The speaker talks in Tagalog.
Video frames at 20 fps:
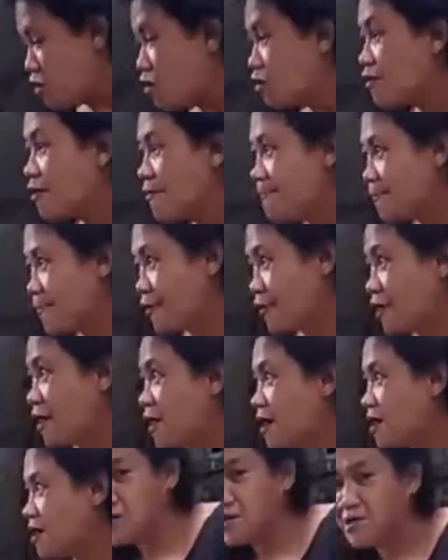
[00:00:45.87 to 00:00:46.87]
Opo,
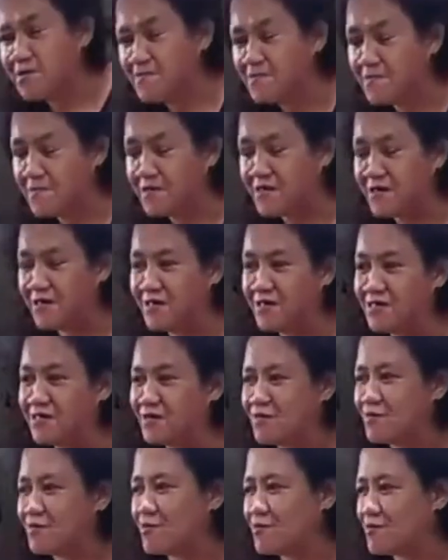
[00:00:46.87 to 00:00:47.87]
ah, siyempre,
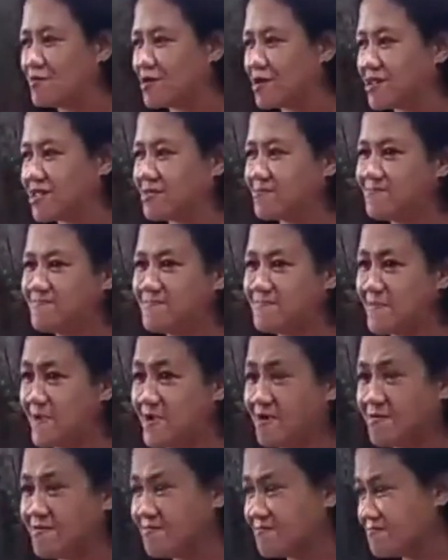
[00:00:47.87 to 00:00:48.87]
nagwo-worry
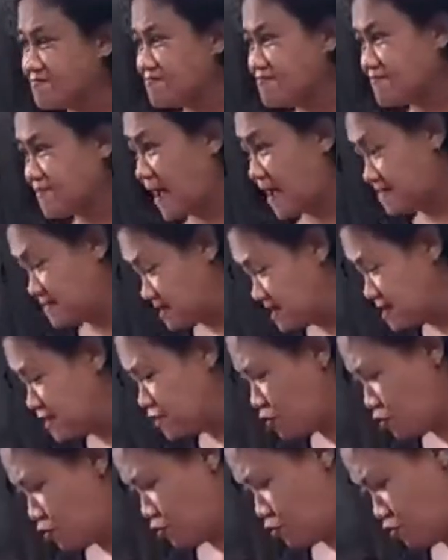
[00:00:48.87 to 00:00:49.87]
ang family
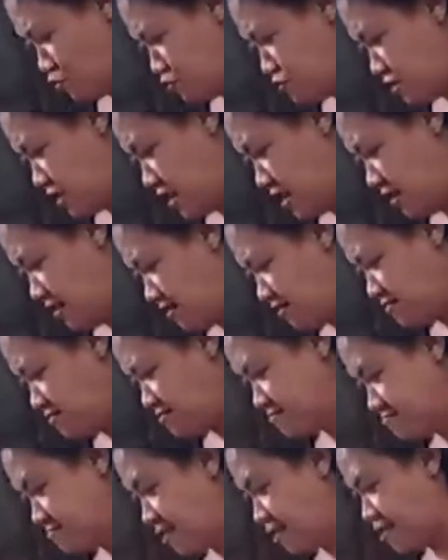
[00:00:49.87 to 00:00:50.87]
ko na Mm-mm.
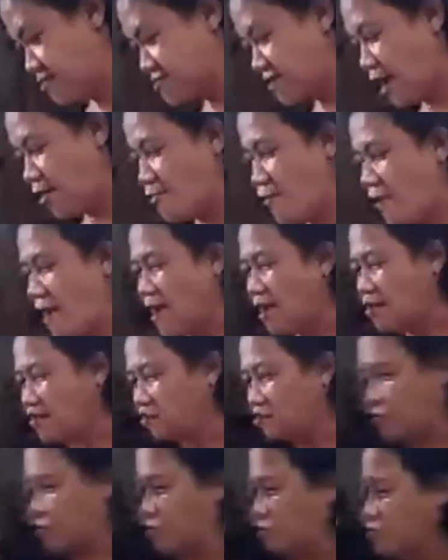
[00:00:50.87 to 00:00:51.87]
mag-asawa
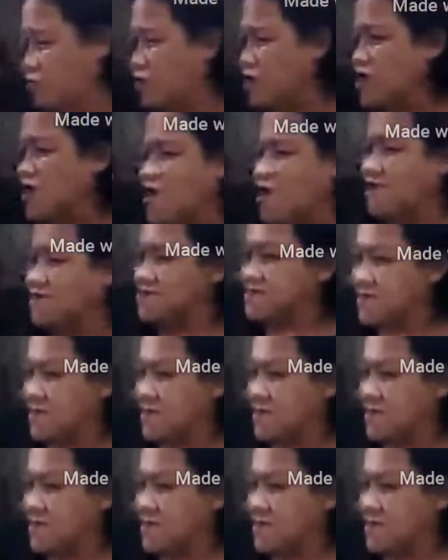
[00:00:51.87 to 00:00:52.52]
ko. Mm-mm.